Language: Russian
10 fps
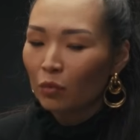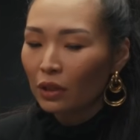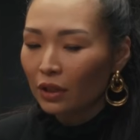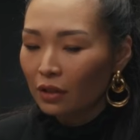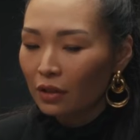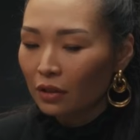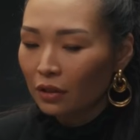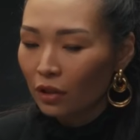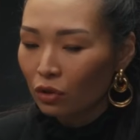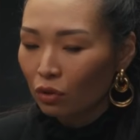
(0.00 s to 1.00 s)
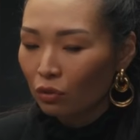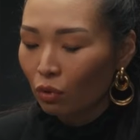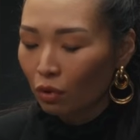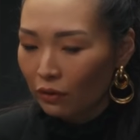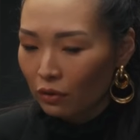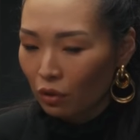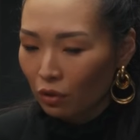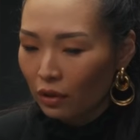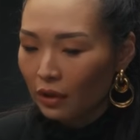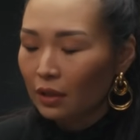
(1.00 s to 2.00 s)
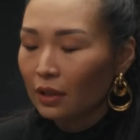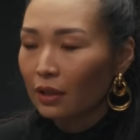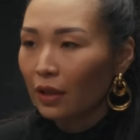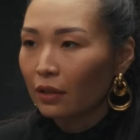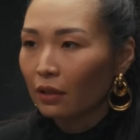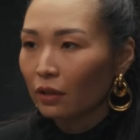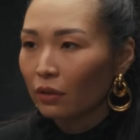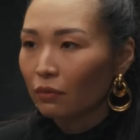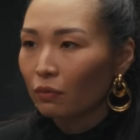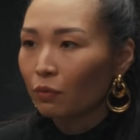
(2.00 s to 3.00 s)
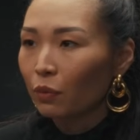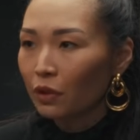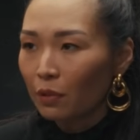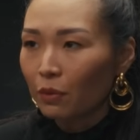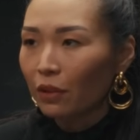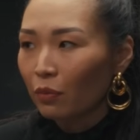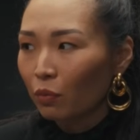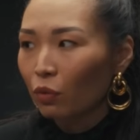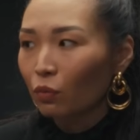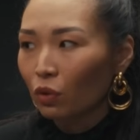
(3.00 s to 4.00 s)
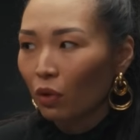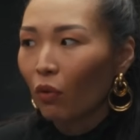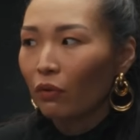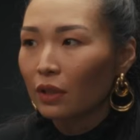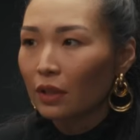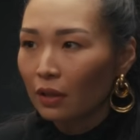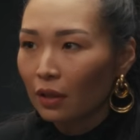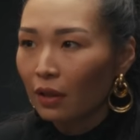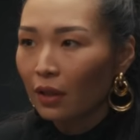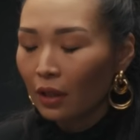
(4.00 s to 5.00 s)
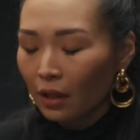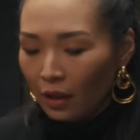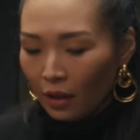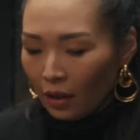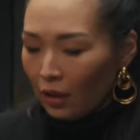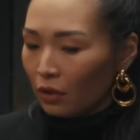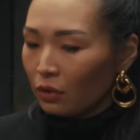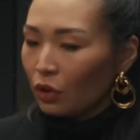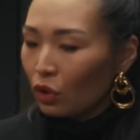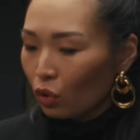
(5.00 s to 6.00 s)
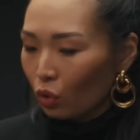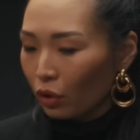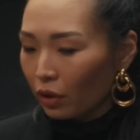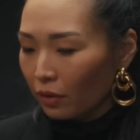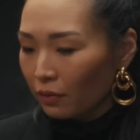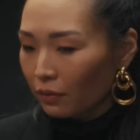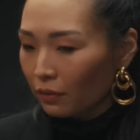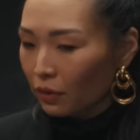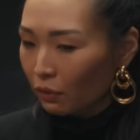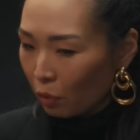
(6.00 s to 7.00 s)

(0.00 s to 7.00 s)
Мне кажется, это даже не только в истории Казахстана. Это, в принципе, я не помню такого дела на территории всего